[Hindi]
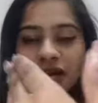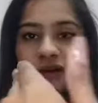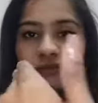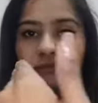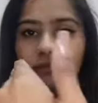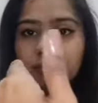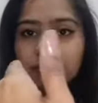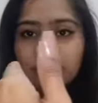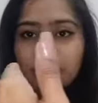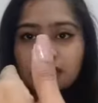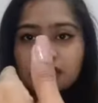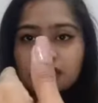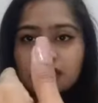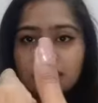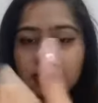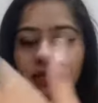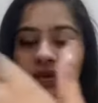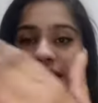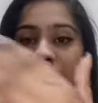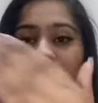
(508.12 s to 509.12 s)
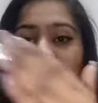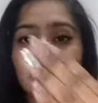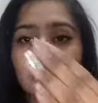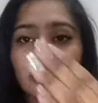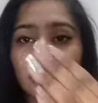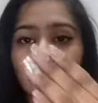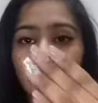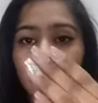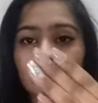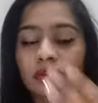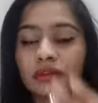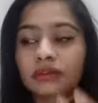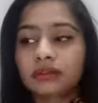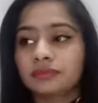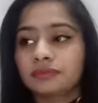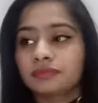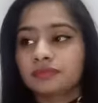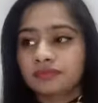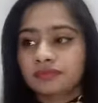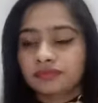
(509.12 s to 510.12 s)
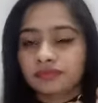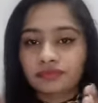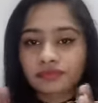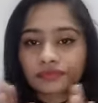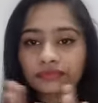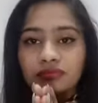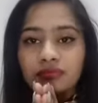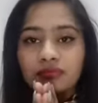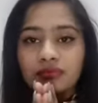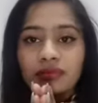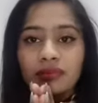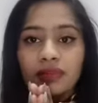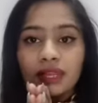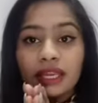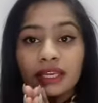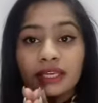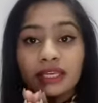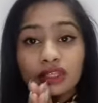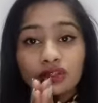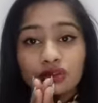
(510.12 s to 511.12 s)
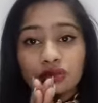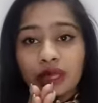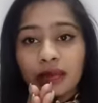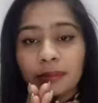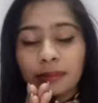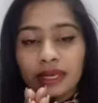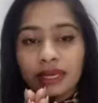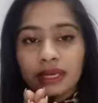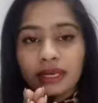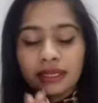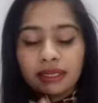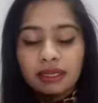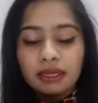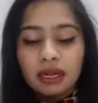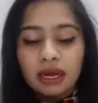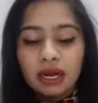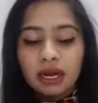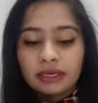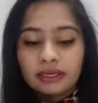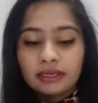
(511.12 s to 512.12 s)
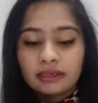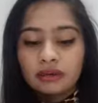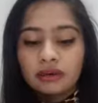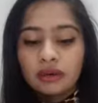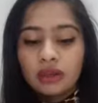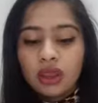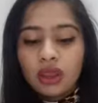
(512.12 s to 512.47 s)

काफ़ी पसंद आया और ये तो था मेरा नेल आर्ट